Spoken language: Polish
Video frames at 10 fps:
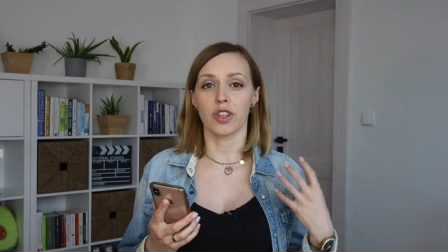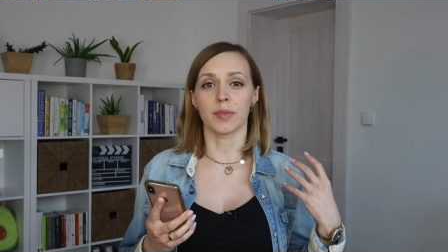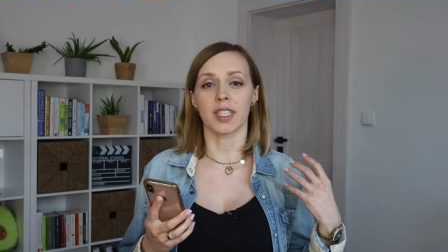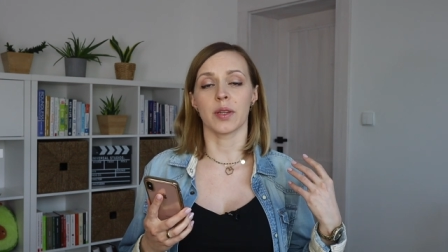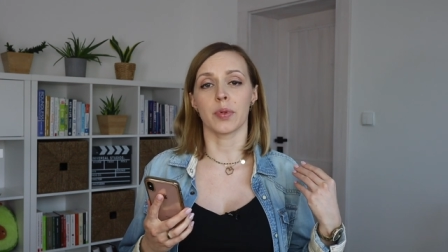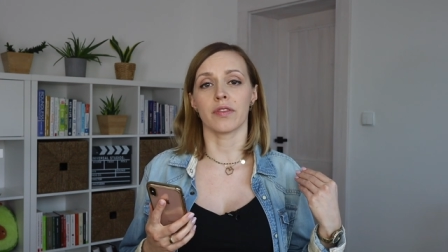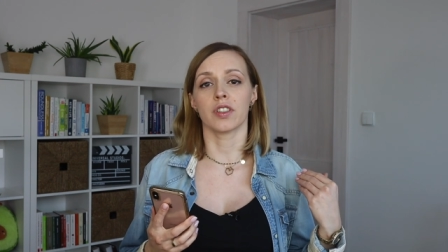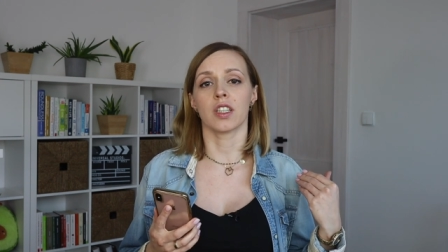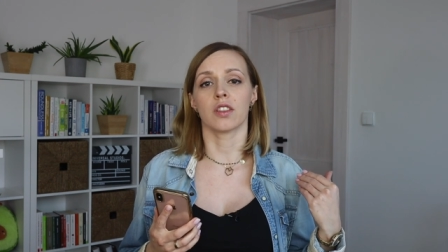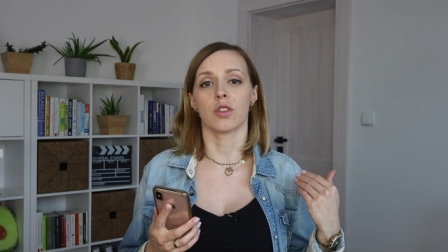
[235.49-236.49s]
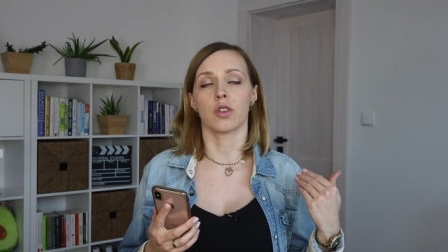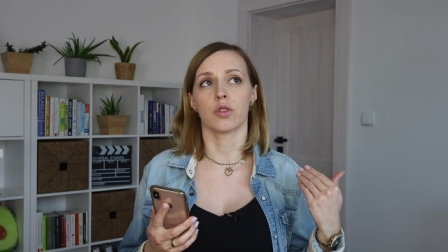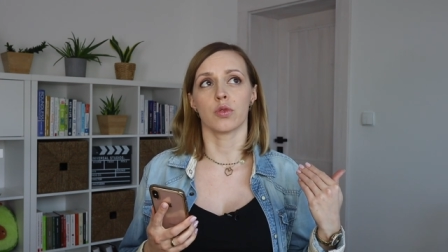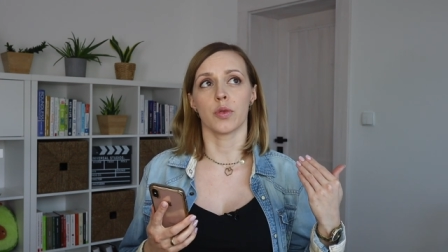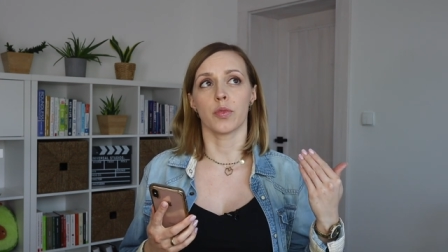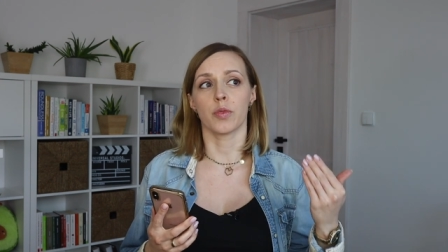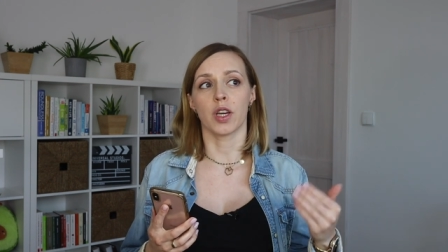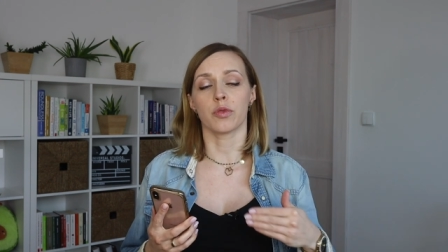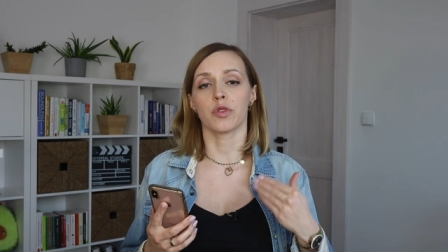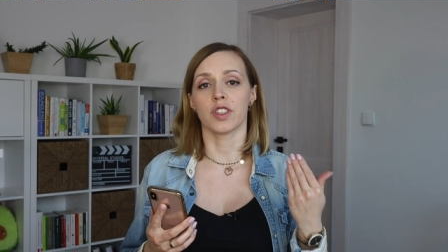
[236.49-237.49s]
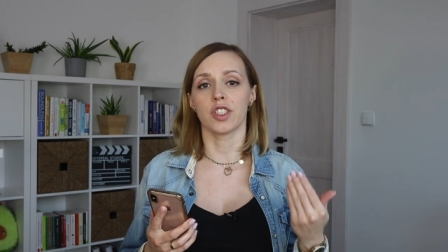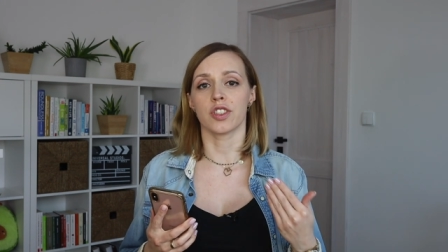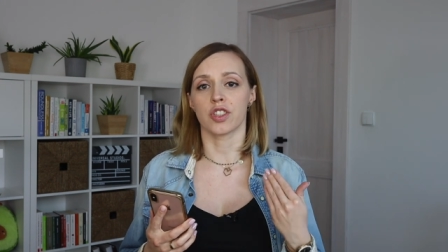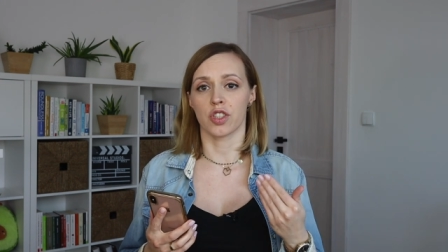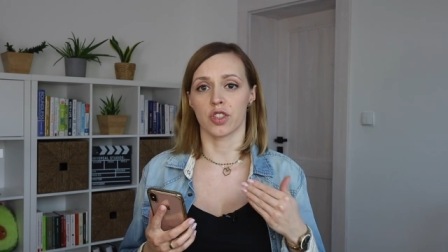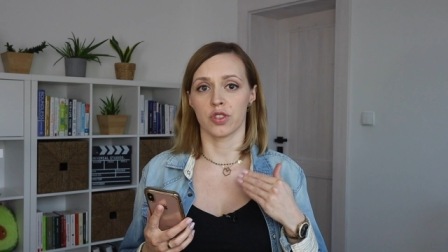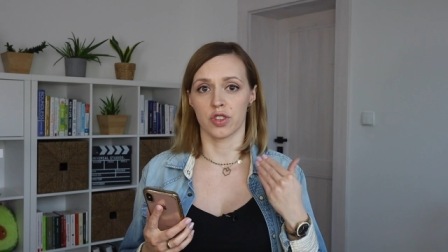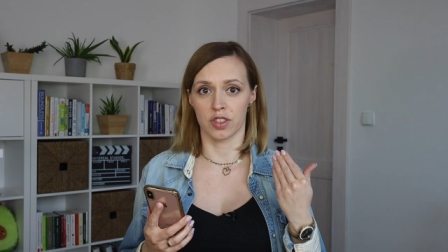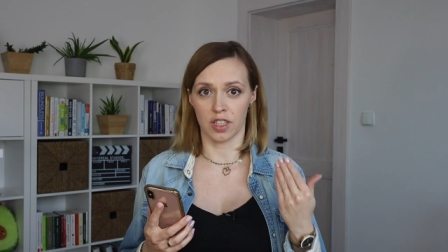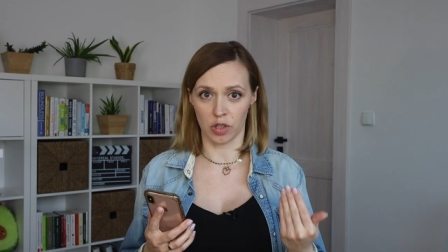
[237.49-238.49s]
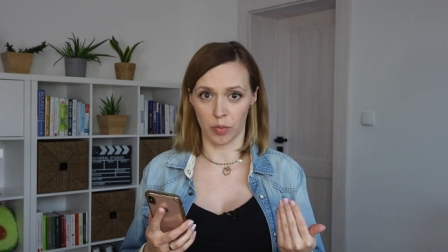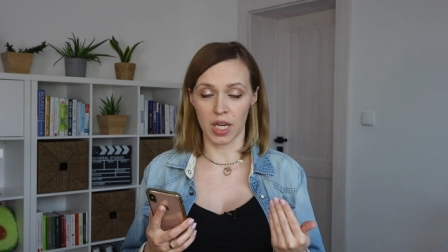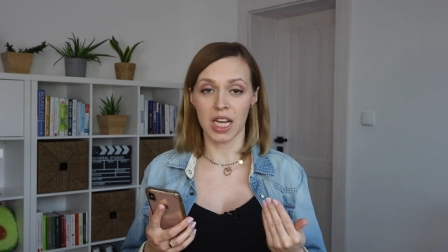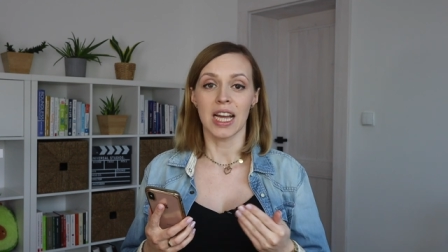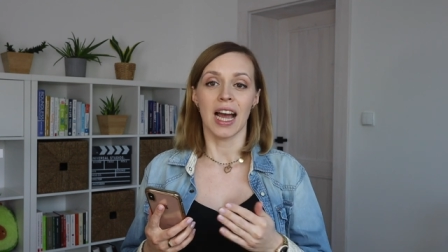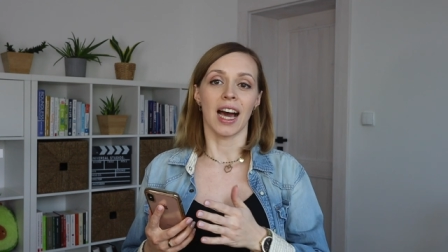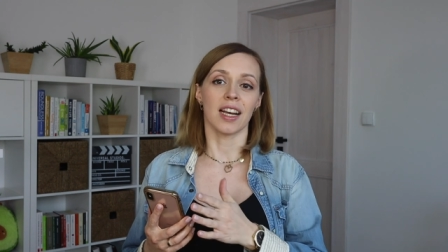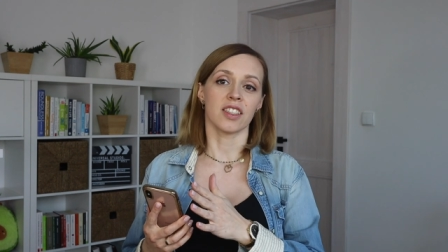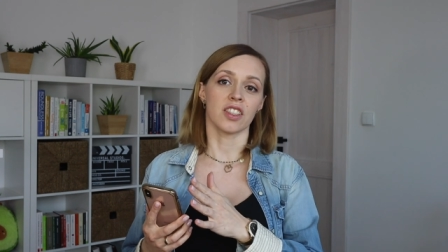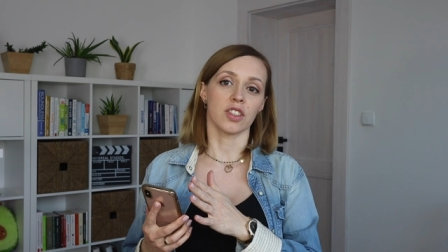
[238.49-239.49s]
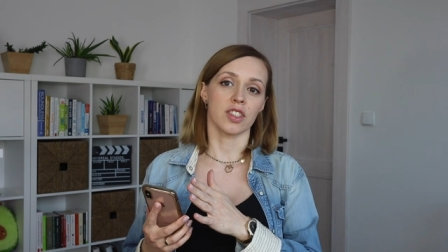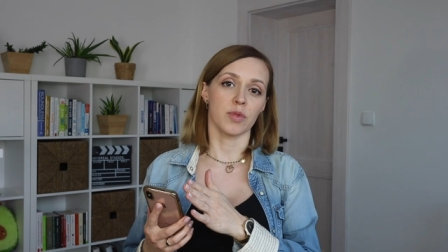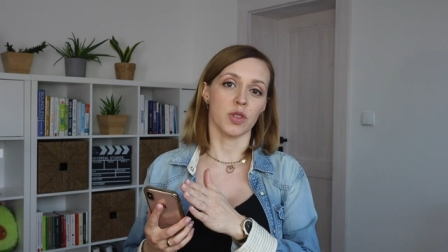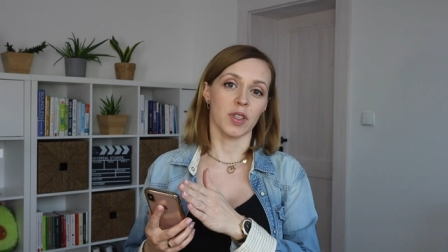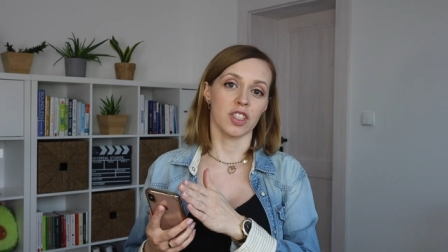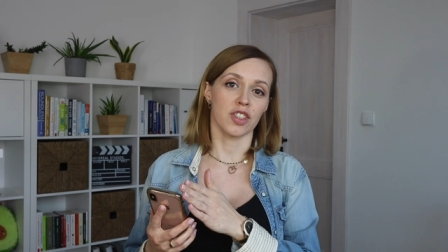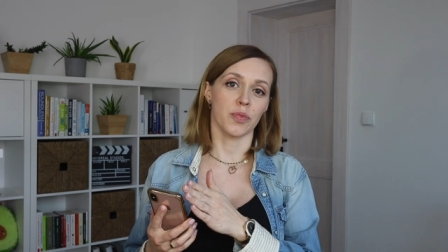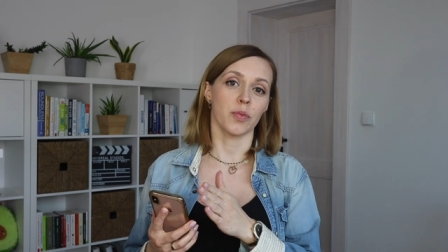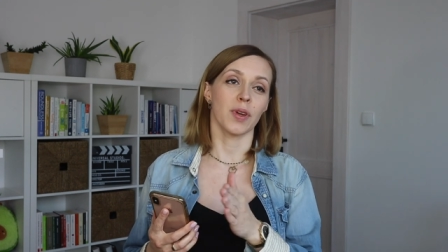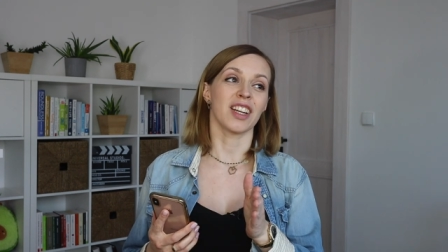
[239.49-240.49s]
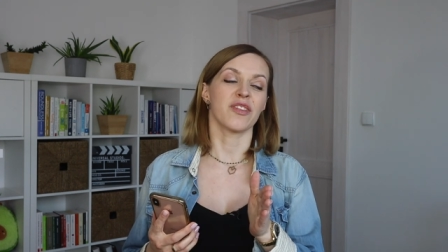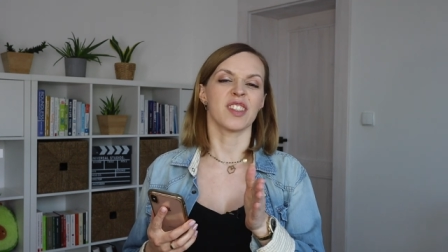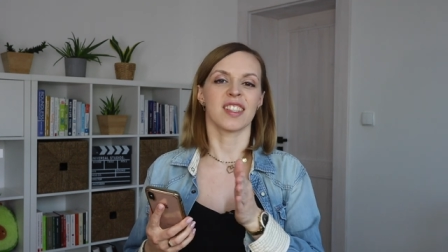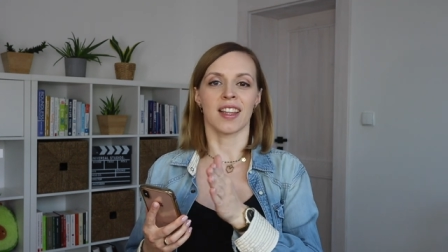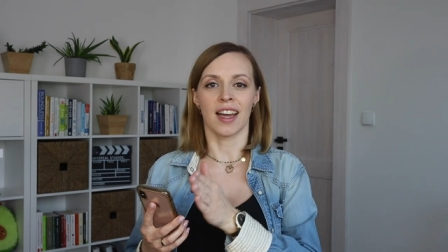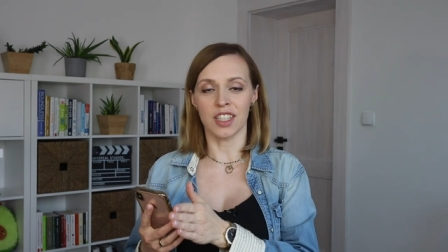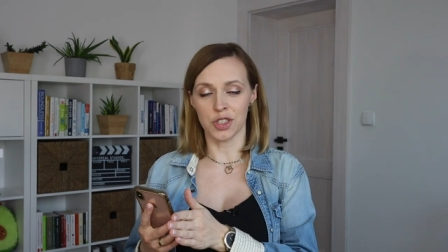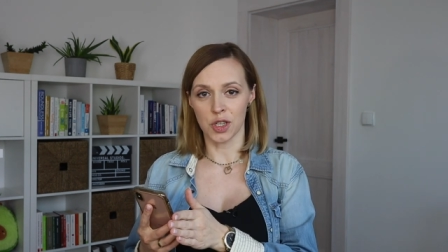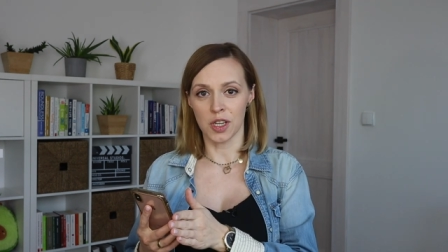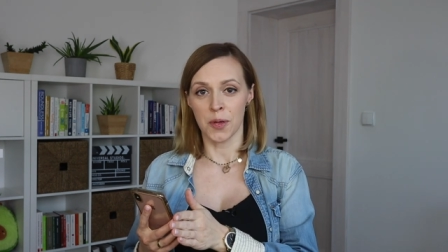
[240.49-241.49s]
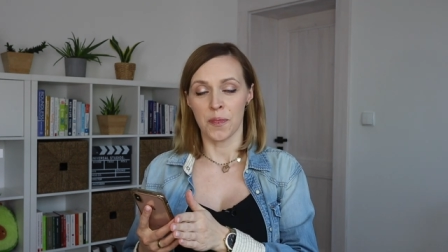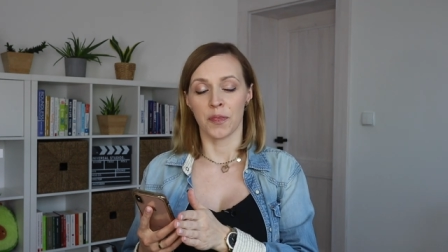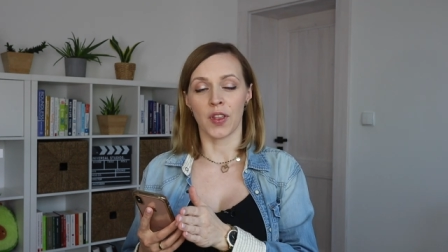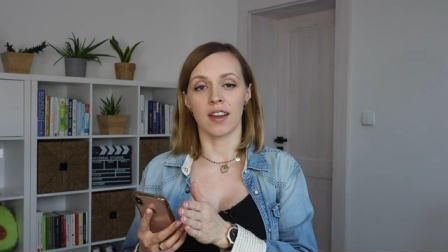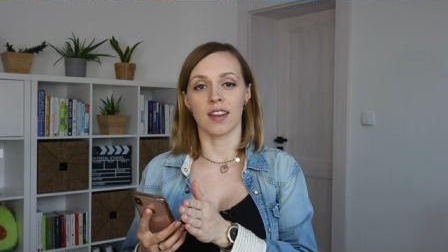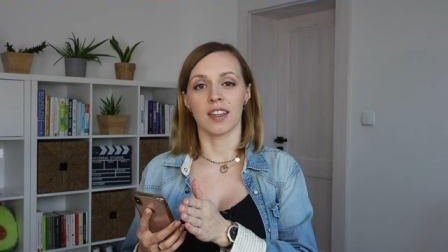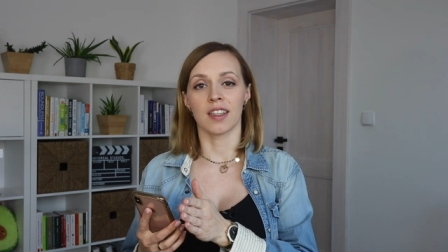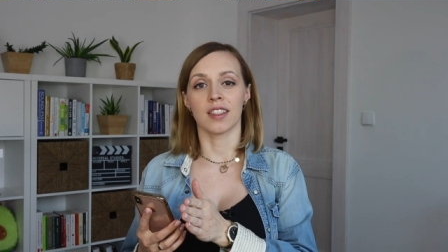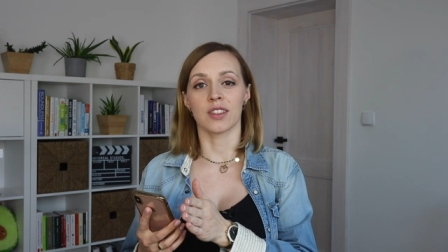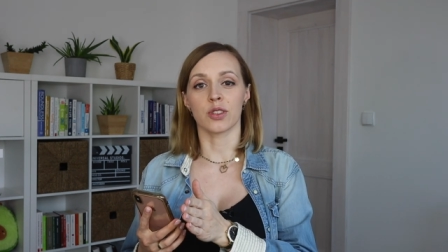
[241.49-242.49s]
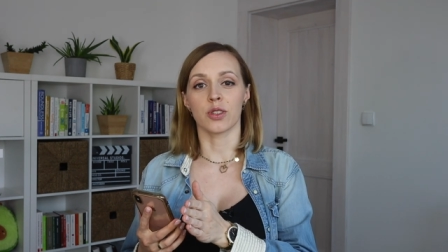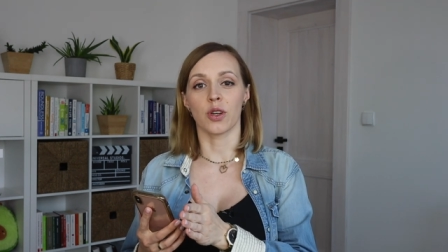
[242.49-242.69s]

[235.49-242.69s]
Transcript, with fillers: On nam tak naprawdę dokonuje pomiarów 24 godziny na dobę, ale jeżeli chcemy zobaczyć te pomiary wstecz, E, no